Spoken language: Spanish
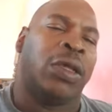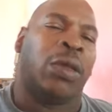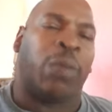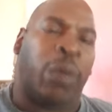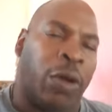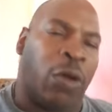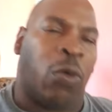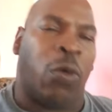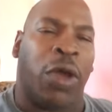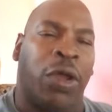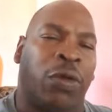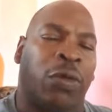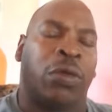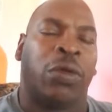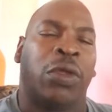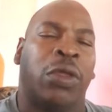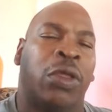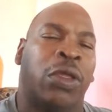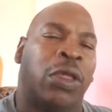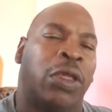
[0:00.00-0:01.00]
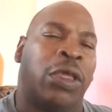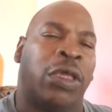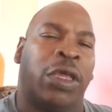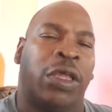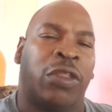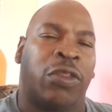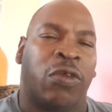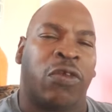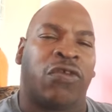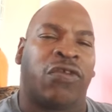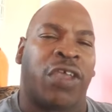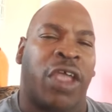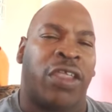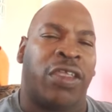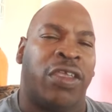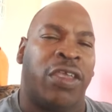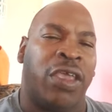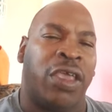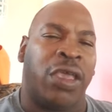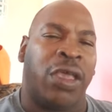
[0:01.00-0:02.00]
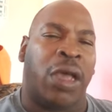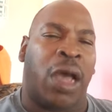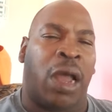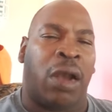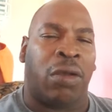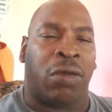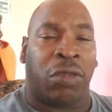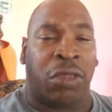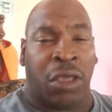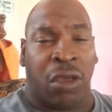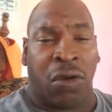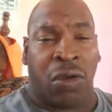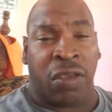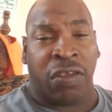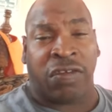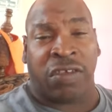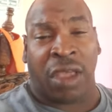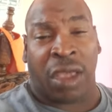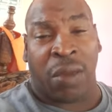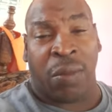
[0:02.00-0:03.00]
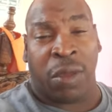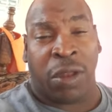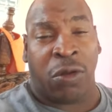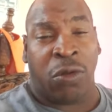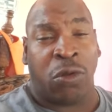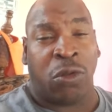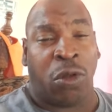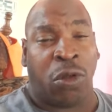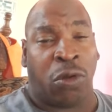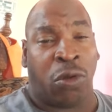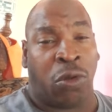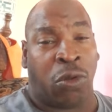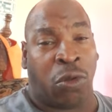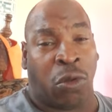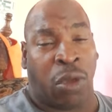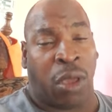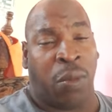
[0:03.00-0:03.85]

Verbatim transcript: Pero bueno, y entonces allí a los 10 o 15 minutos noto